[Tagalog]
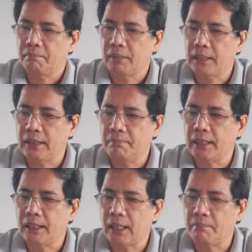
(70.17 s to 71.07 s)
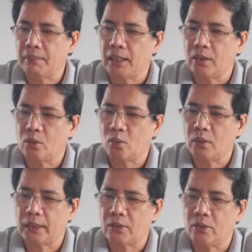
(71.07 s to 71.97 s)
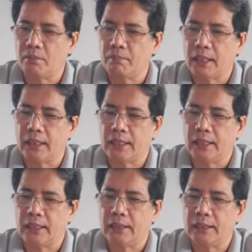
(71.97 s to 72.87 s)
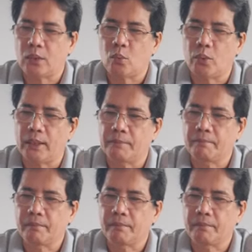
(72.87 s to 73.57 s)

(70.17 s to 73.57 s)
Maliban na lamang kung kayo'y mga itinakwil.